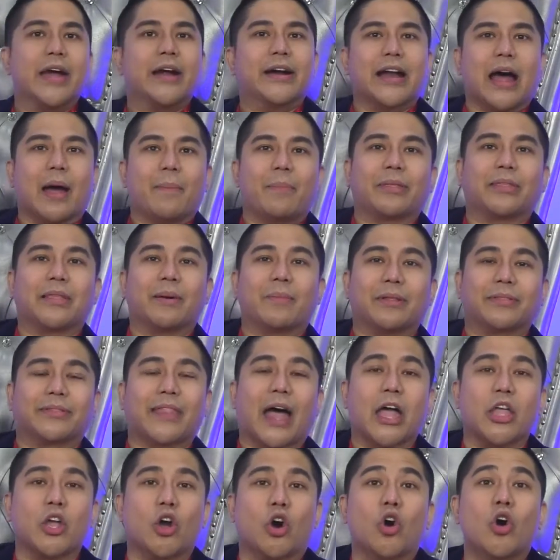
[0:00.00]
Rabbit naman
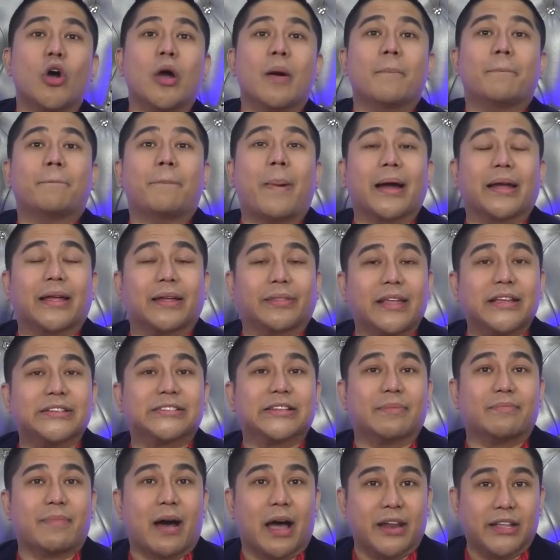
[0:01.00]
tayo, pagdating
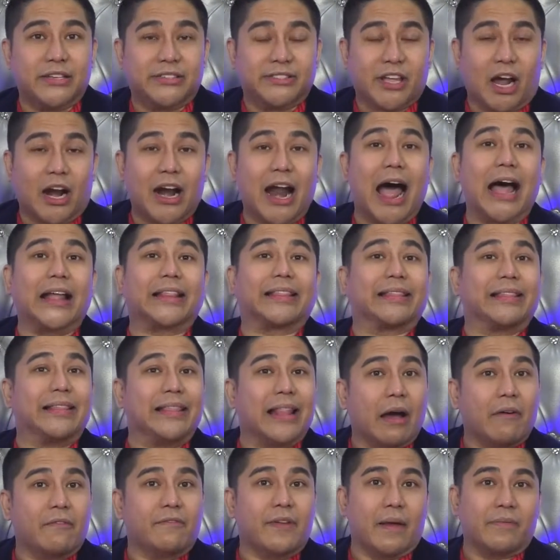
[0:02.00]
sa Money Star at
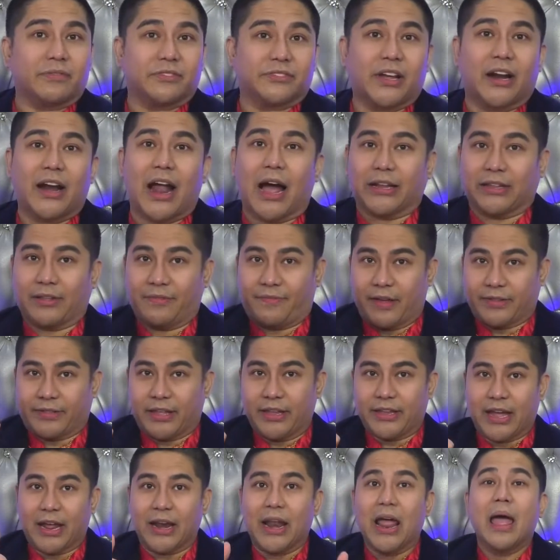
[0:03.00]
Love Life Star
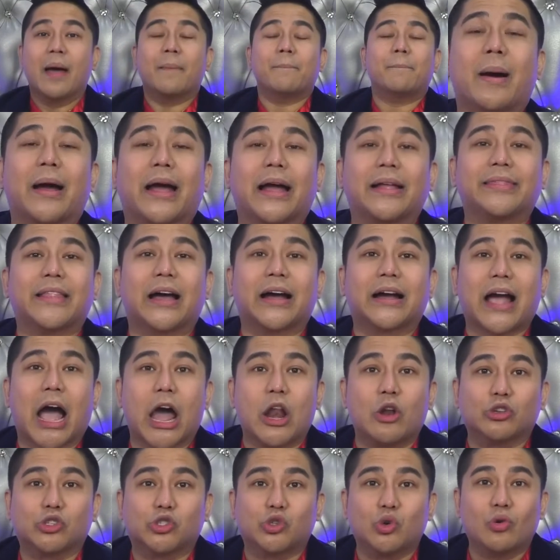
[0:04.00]
activated yan, magandang
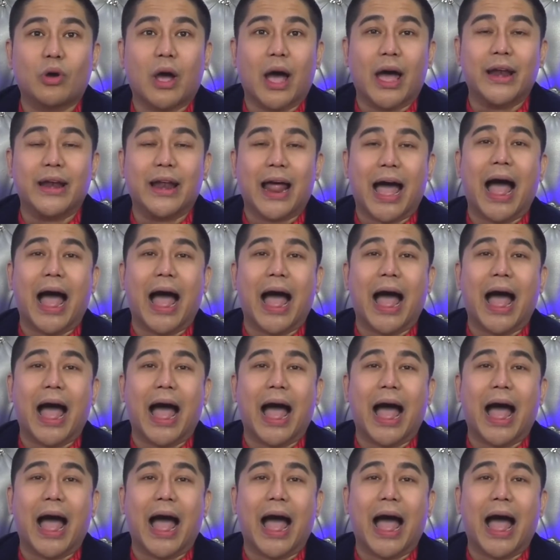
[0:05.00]
kalusugan